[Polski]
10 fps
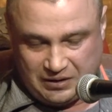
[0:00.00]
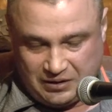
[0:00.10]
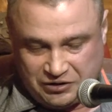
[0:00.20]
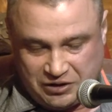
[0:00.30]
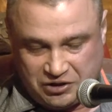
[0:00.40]

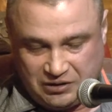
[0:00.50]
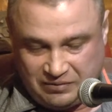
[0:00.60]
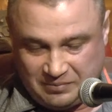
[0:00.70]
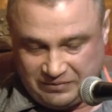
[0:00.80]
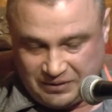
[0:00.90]
Grzecznie
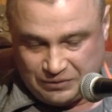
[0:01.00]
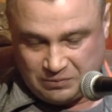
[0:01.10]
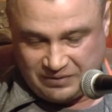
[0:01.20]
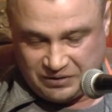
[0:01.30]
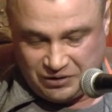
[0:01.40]
wymawia
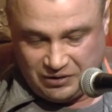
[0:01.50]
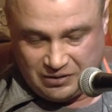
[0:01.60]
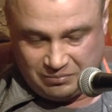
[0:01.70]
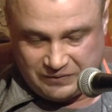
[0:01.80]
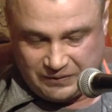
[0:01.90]
słowa dzień
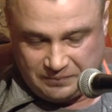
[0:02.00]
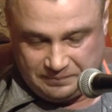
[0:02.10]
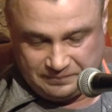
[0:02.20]
dobry,